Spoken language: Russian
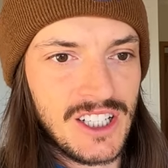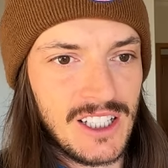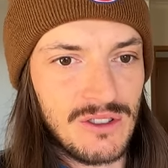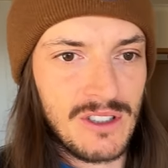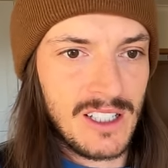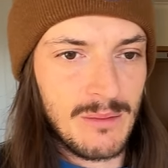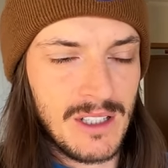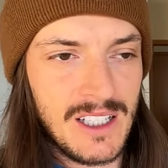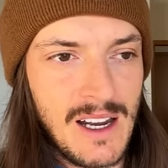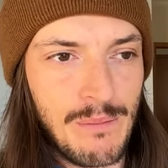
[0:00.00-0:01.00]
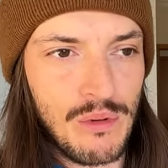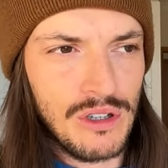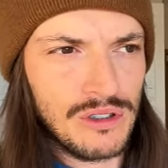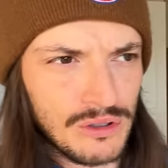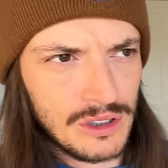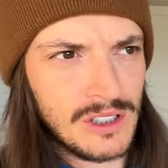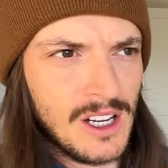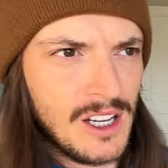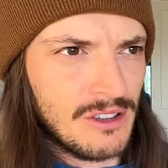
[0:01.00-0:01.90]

которыми я пользуюсь,